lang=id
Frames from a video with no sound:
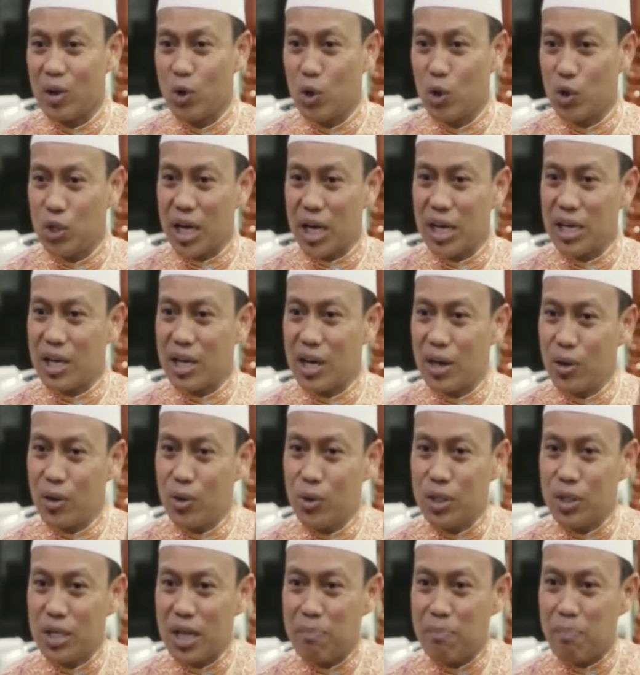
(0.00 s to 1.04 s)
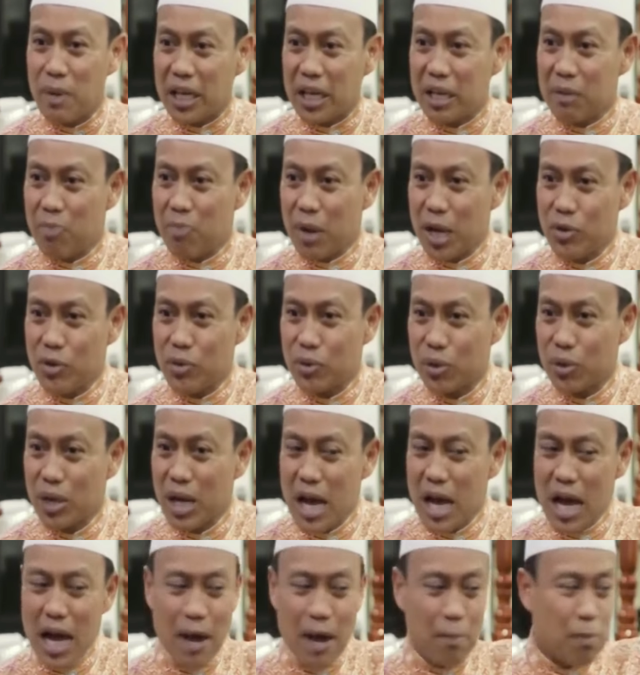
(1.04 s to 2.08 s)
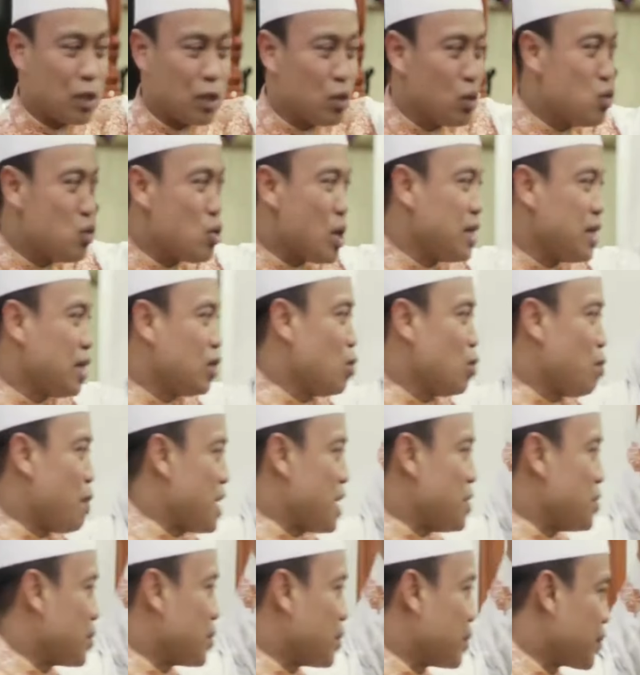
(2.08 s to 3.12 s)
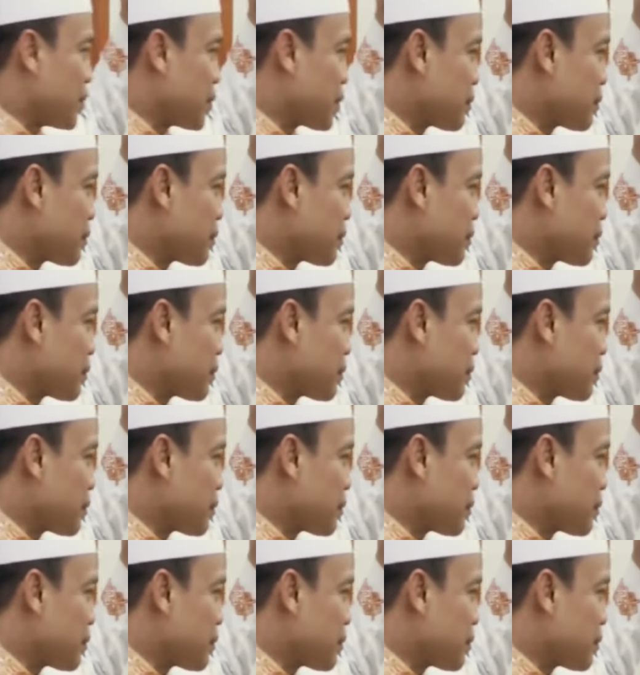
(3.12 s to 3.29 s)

Hujan kalau hujan pakai payung. Apa tujuan itu payung?